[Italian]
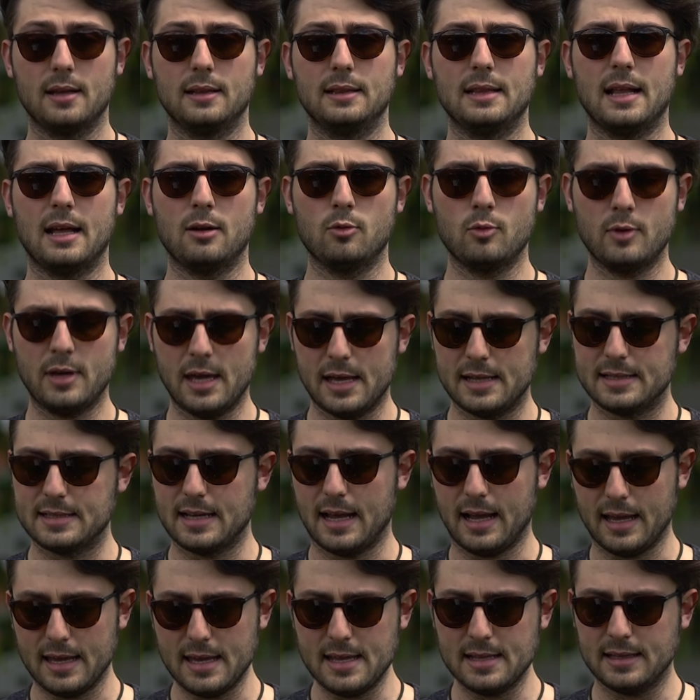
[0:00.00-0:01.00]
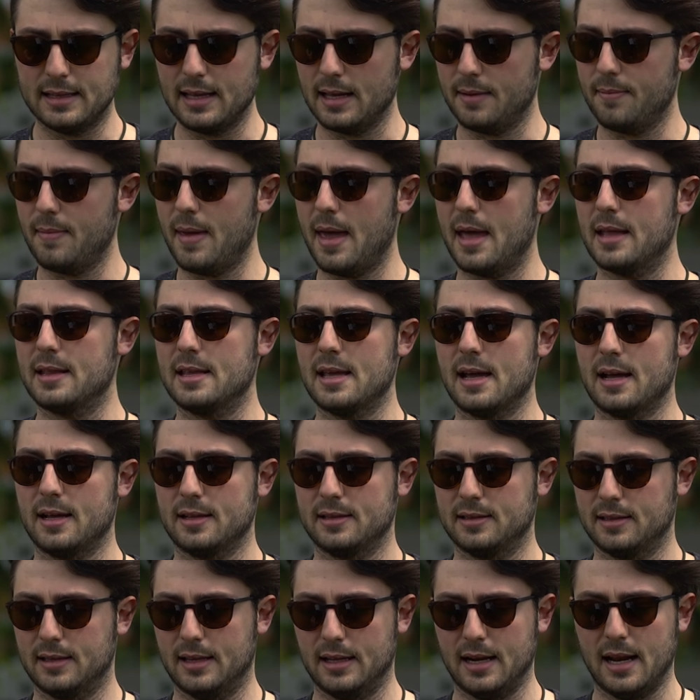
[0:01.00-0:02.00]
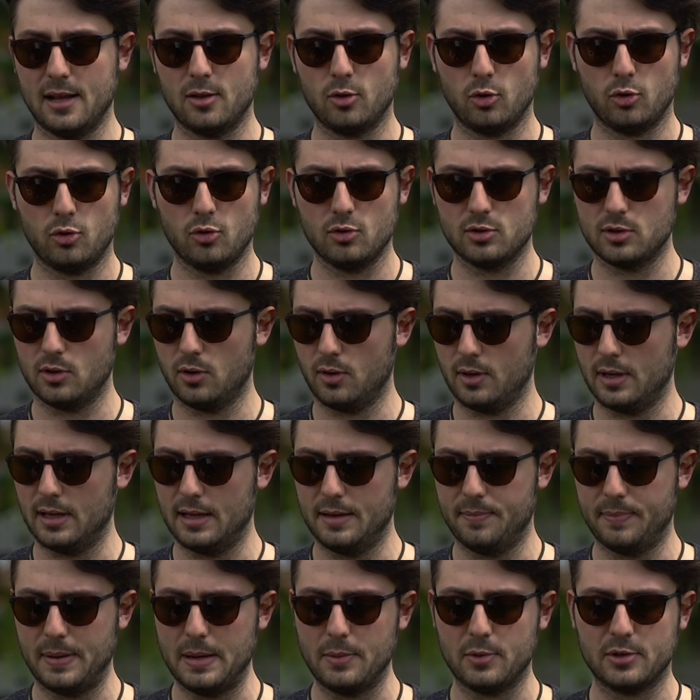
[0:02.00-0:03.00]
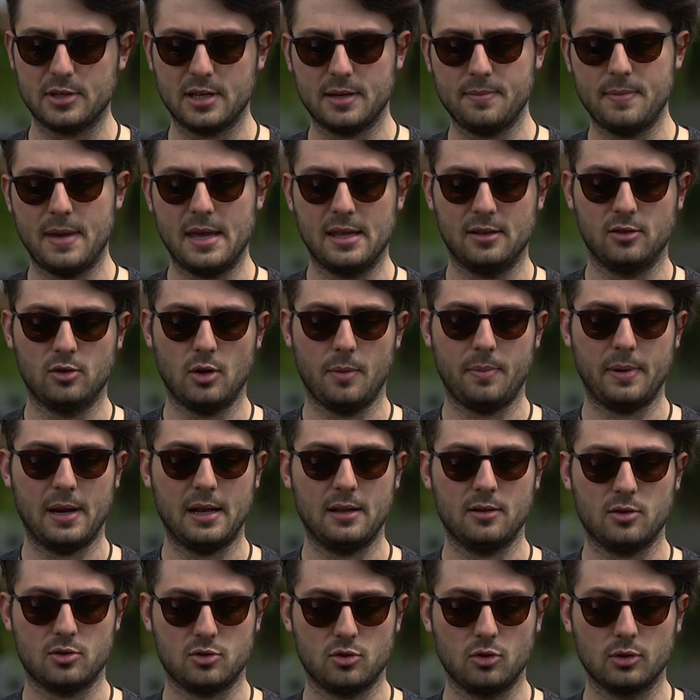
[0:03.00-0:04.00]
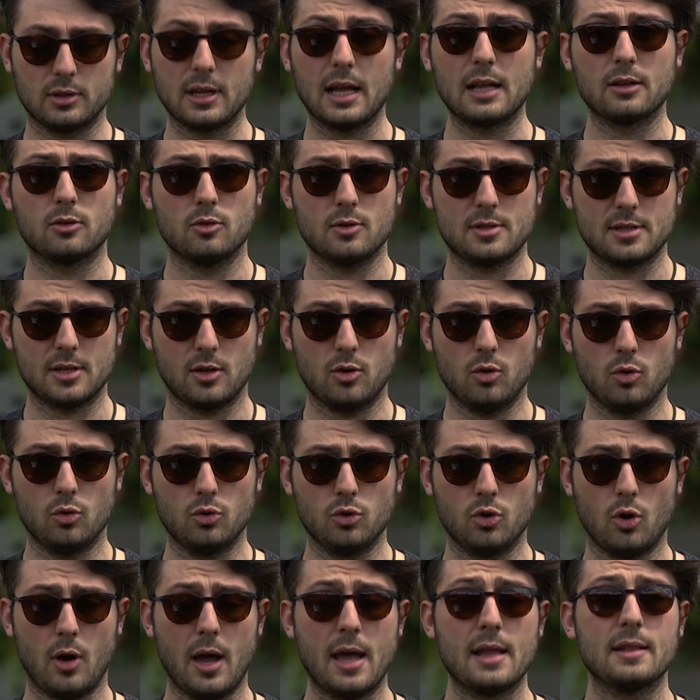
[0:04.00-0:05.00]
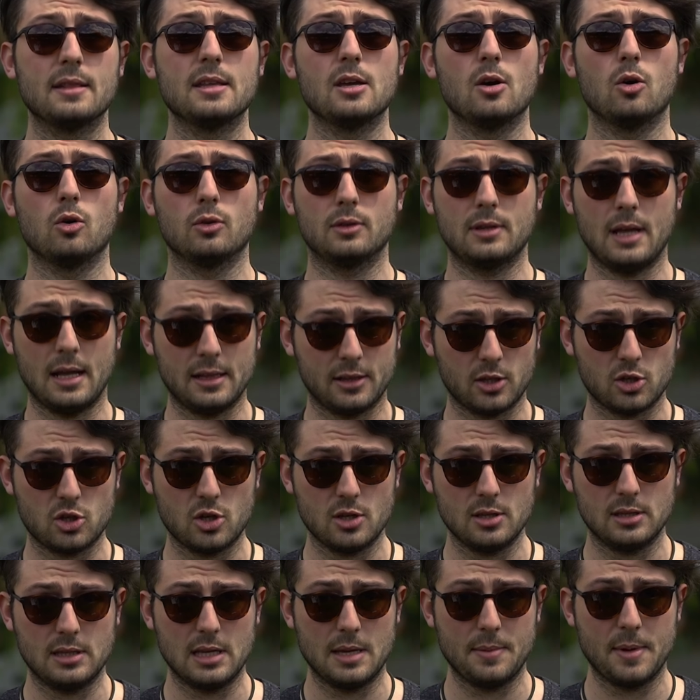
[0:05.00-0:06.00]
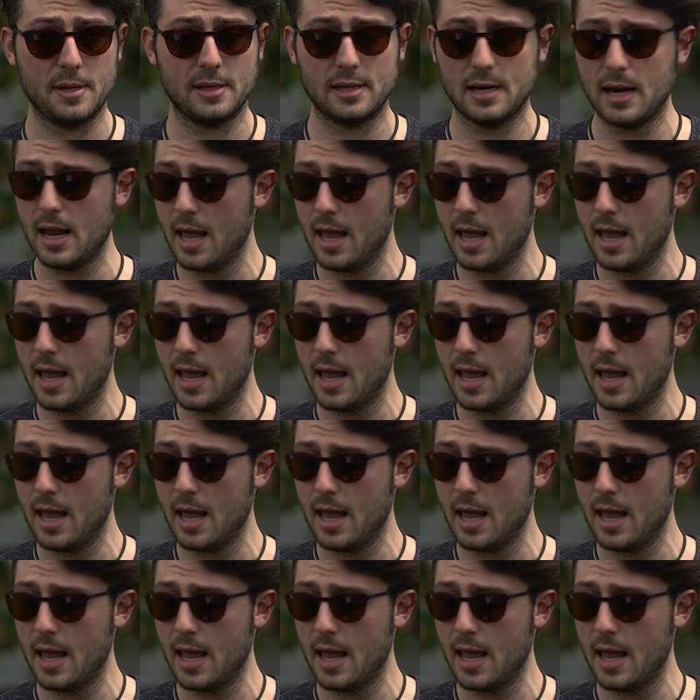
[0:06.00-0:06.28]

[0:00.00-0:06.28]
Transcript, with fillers: la lunghezza intermedia, tenendo chiuso il primo segmento e aprendo soltanto il secondo, è di 80 cm